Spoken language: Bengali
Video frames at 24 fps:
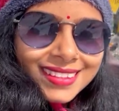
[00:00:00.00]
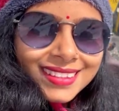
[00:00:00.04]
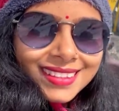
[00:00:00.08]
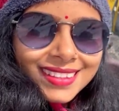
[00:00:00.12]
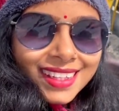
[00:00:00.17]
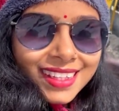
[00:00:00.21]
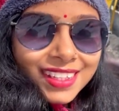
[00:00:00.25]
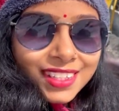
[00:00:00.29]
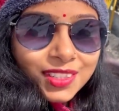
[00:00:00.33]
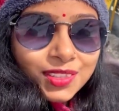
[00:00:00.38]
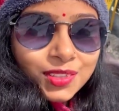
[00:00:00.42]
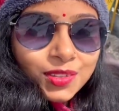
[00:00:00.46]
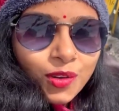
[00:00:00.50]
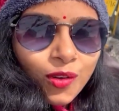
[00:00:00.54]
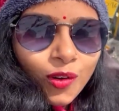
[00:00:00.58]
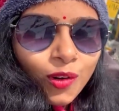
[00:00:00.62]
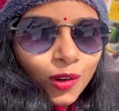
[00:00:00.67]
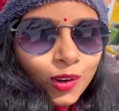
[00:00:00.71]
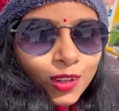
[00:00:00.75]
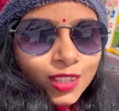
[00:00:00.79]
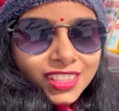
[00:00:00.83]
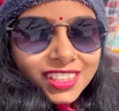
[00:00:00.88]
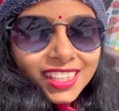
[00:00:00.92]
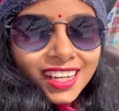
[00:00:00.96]
জাস্ট
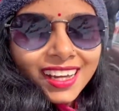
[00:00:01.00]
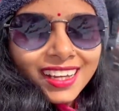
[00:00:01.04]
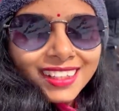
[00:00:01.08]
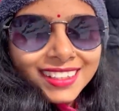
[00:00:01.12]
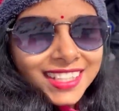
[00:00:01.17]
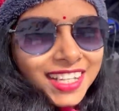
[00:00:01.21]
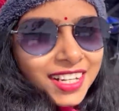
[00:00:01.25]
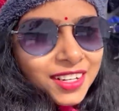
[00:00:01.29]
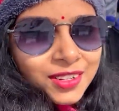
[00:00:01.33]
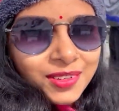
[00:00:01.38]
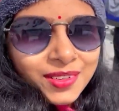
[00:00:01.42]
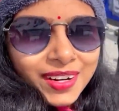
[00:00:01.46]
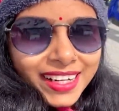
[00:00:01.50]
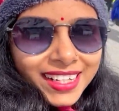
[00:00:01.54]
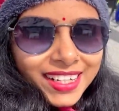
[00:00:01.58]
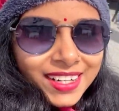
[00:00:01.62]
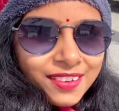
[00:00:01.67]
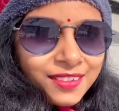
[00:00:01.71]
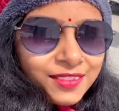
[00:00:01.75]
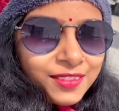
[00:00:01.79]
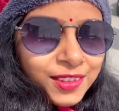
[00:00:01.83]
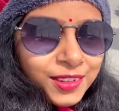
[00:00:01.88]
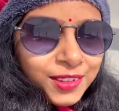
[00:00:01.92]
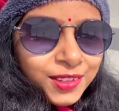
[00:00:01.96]
অসাধারণ
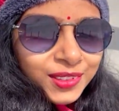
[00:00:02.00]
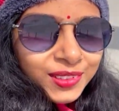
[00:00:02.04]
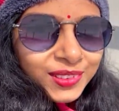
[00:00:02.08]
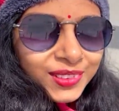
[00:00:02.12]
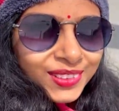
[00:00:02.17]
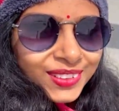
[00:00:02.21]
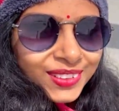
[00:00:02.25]
একটা ভিউ